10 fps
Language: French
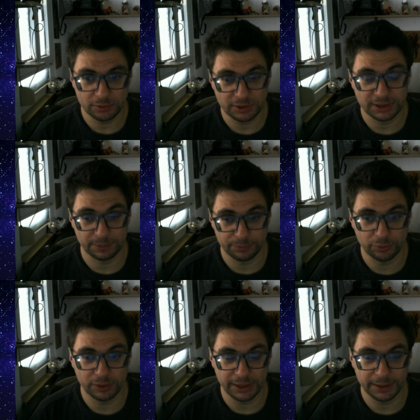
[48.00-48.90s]
ça
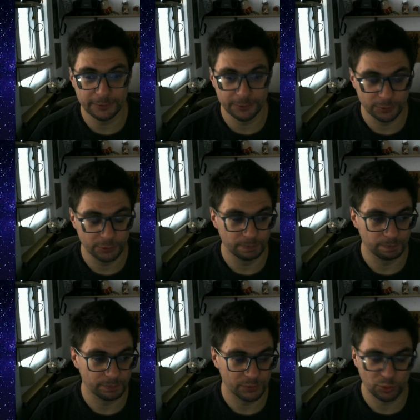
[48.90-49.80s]
pourrait
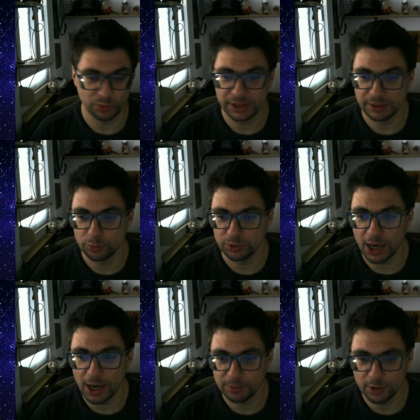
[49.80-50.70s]
tourner au
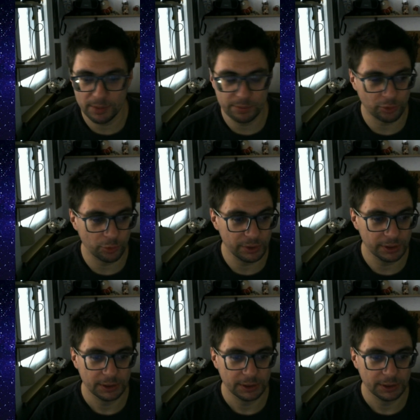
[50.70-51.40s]
drame quand même pour lui.